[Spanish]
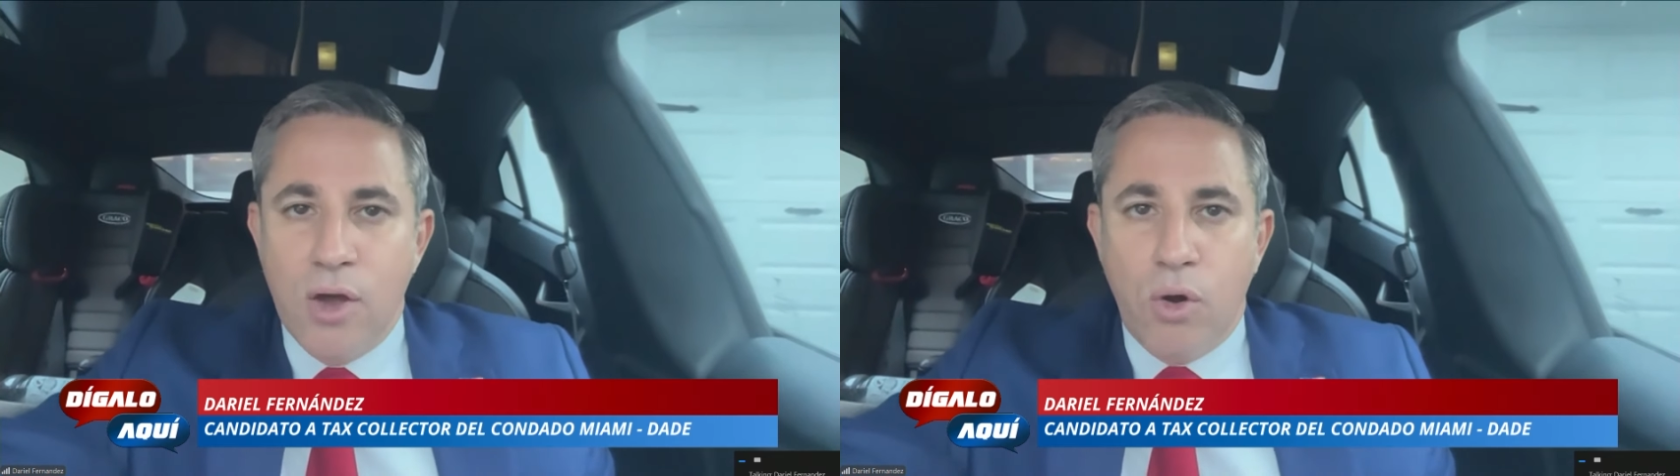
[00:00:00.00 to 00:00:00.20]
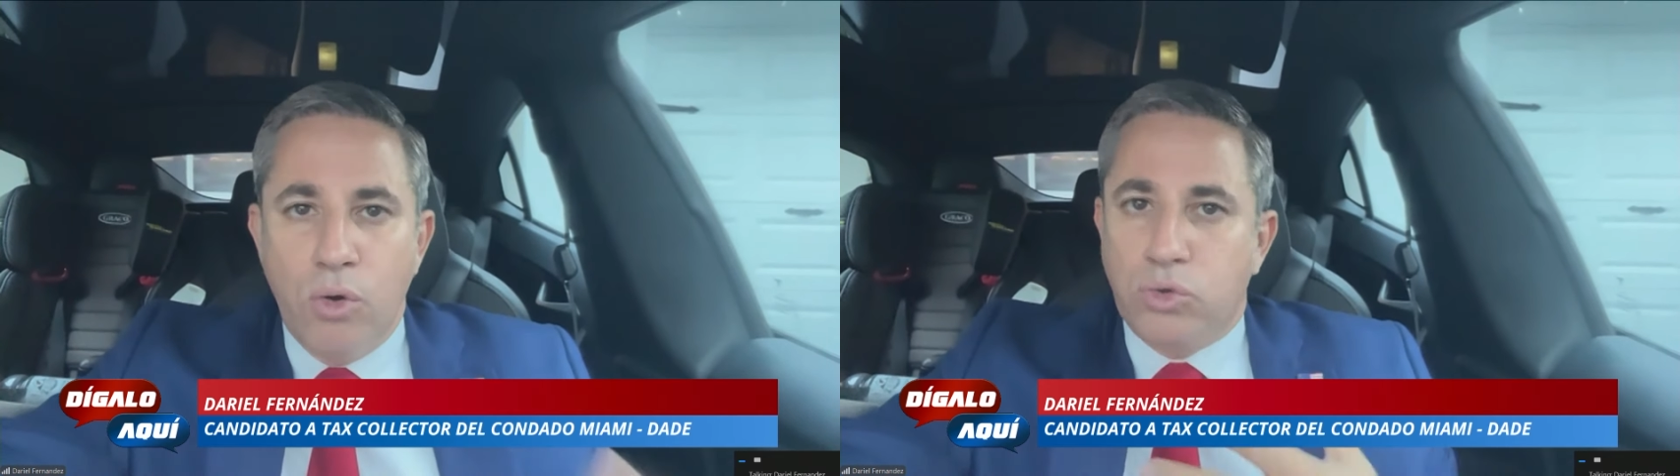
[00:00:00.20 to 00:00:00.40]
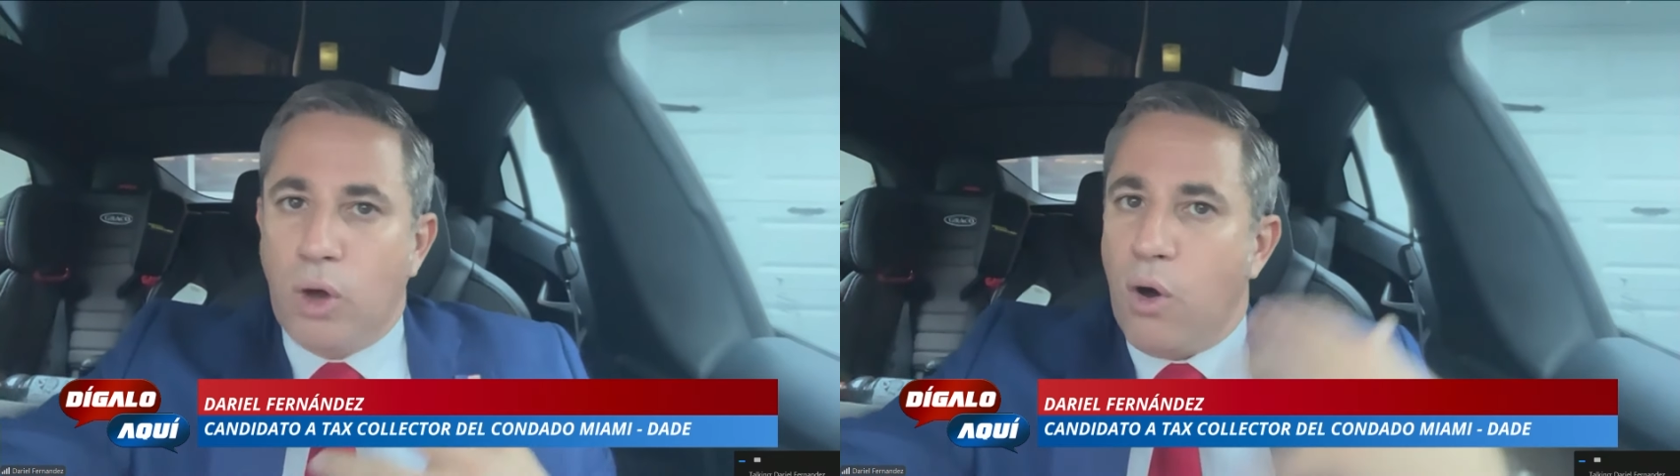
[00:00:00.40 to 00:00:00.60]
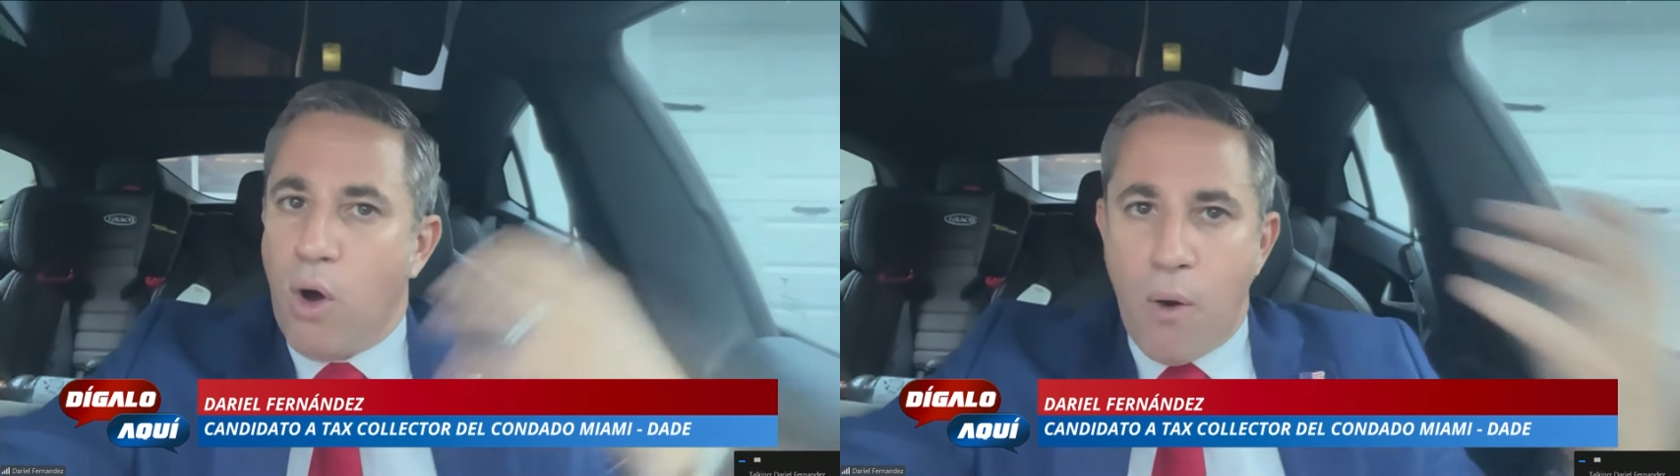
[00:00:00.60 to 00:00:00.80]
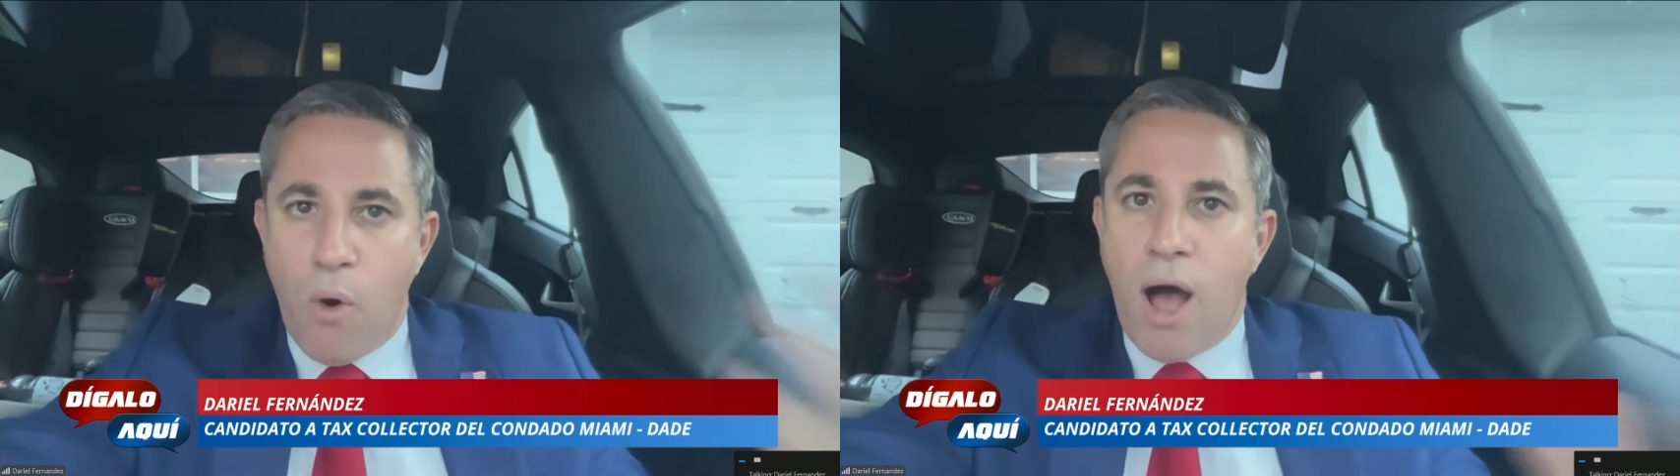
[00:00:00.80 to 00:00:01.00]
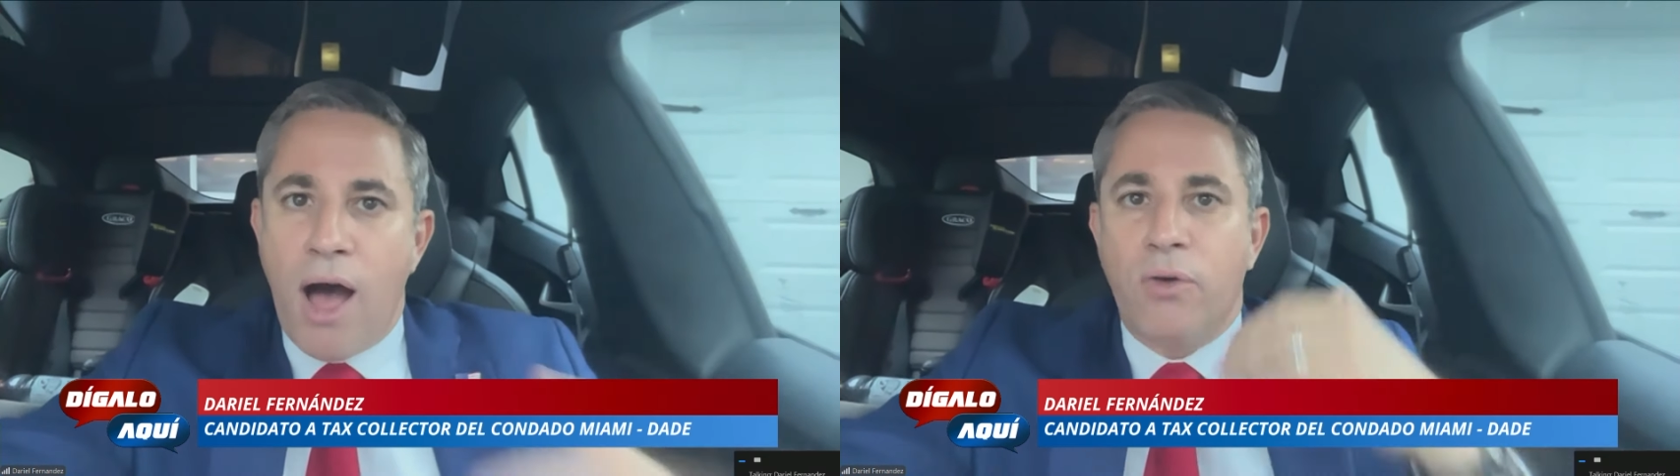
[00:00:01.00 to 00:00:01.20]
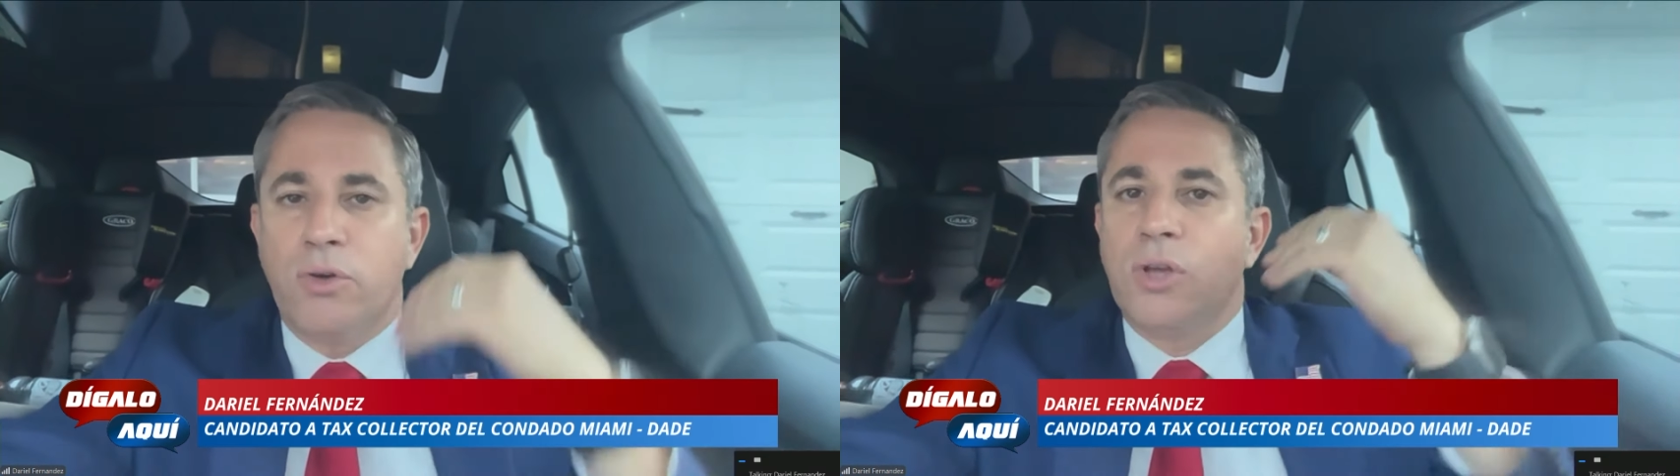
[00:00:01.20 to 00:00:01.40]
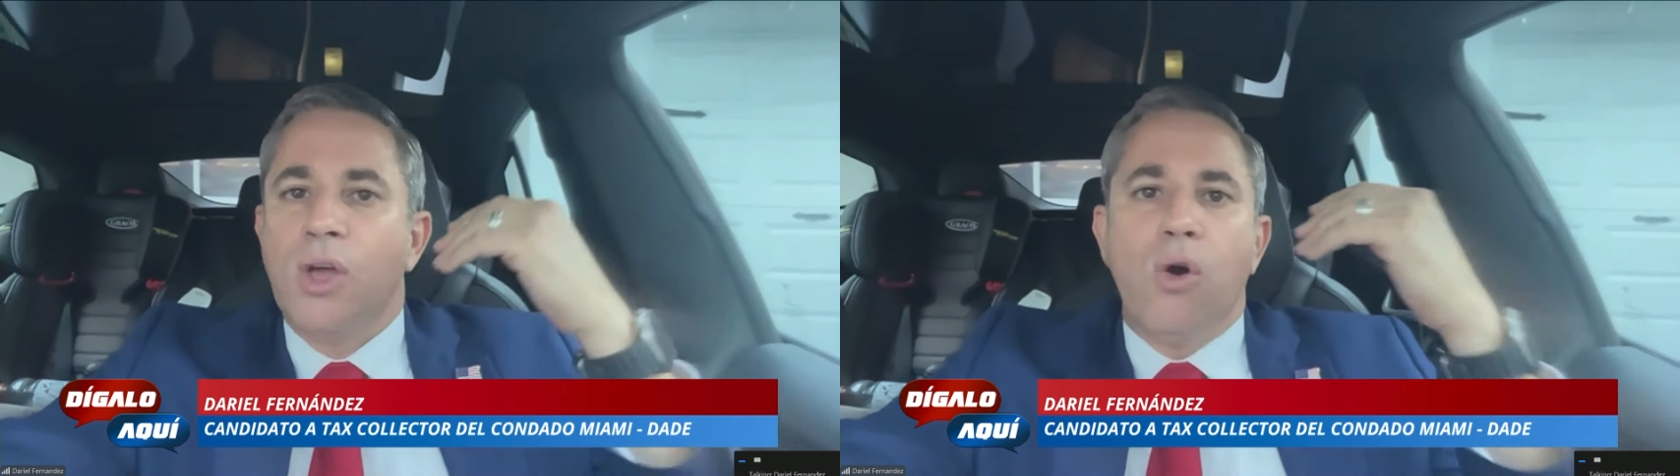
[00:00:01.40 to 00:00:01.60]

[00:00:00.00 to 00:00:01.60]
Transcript: junto a los abogados,